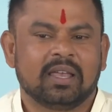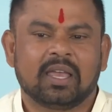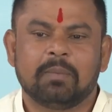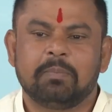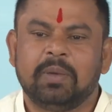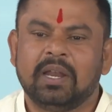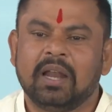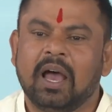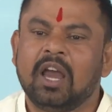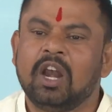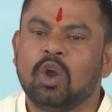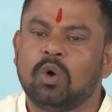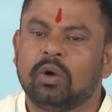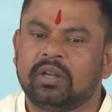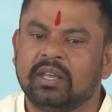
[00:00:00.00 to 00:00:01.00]
कि बिना
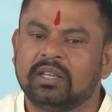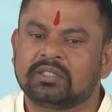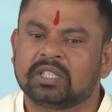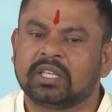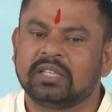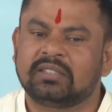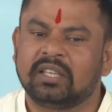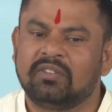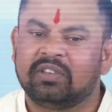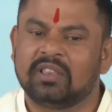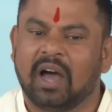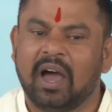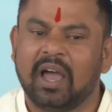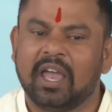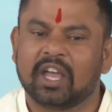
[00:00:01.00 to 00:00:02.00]
नोटिस किसी
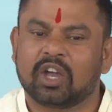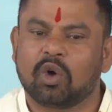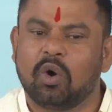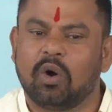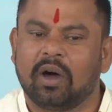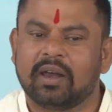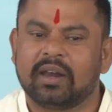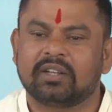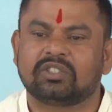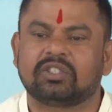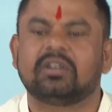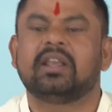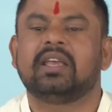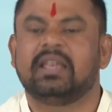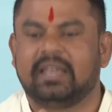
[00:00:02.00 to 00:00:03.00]
विधायक को अरेस्ट
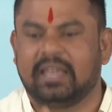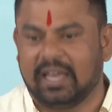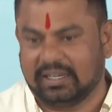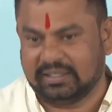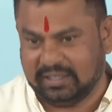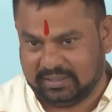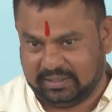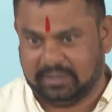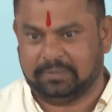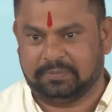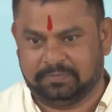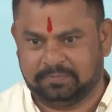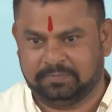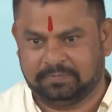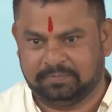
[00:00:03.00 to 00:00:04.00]
नहीं किया जाता
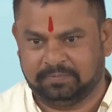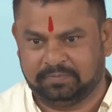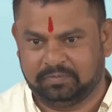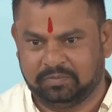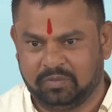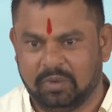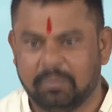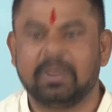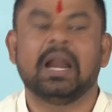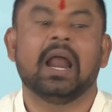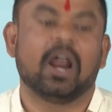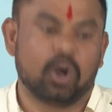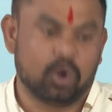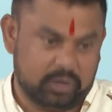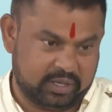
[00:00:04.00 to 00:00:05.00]

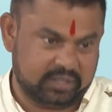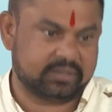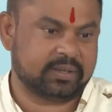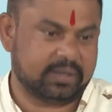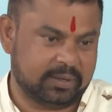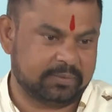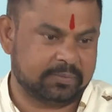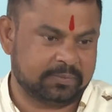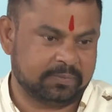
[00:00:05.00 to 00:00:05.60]
बिना नोटिस के